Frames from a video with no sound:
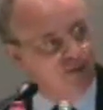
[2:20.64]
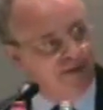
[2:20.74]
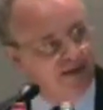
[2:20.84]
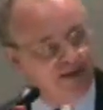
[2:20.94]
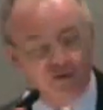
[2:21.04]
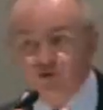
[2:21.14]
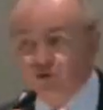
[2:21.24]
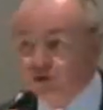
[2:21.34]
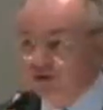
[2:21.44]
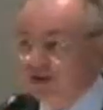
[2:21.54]
europee,
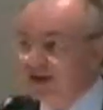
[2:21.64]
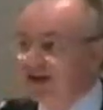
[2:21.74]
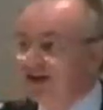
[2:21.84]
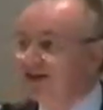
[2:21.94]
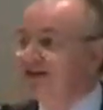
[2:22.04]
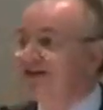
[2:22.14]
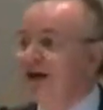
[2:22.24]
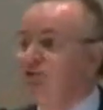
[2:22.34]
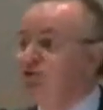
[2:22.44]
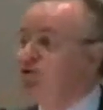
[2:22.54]
non solo
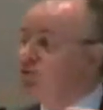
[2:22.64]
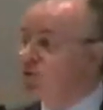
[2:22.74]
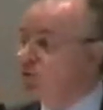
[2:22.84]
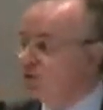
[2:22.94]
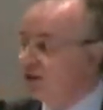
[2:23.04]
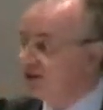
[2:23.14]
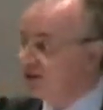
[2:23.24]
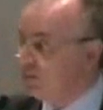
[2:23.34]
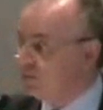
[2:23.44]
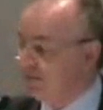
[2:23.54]
italiane, hanno deciso di non
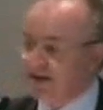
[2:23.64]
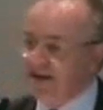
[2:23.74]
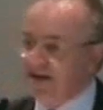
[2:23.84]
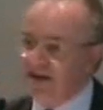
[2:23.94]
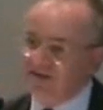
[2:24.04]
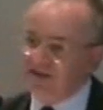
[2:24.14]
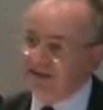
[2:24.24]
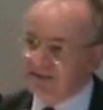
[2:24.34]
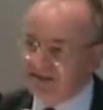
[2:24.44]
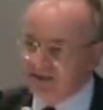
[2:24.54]
quotarsi più perché
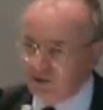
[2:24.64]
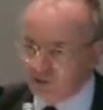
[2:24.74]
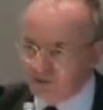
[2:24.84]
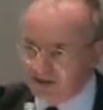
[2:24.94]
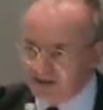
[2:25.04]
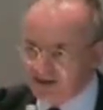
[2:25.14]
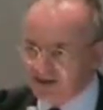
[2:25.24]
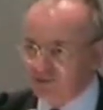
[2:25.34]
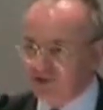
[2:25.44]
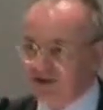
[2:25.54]
evidentemente i loro
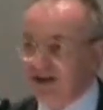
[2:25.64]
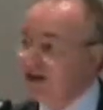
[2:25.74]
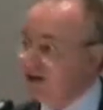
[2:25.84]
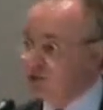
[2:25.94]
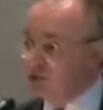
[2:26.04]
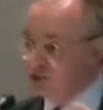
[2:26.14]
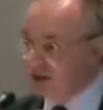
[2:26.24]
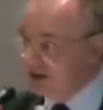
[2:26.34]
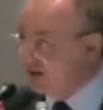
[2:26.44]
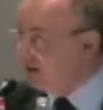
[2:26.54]
amministratori non se la